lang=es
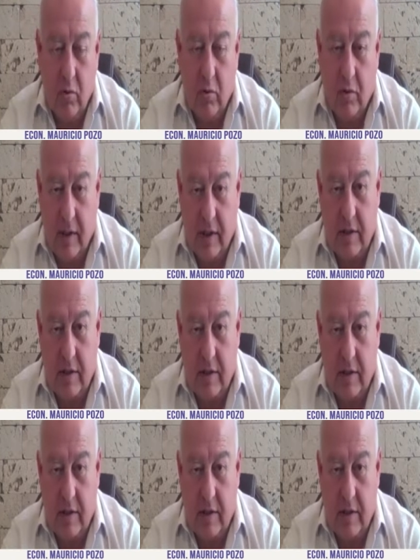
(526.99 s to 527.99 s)
un riesgo
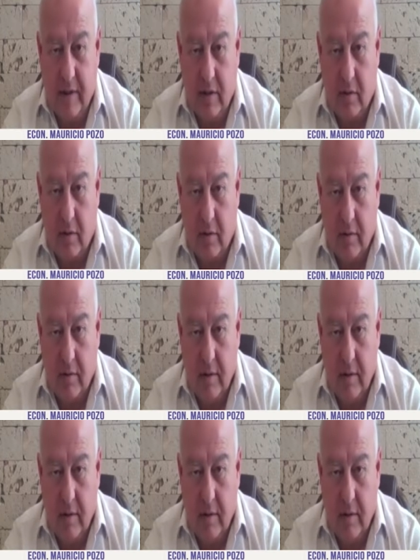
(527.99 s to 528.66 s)
país menor.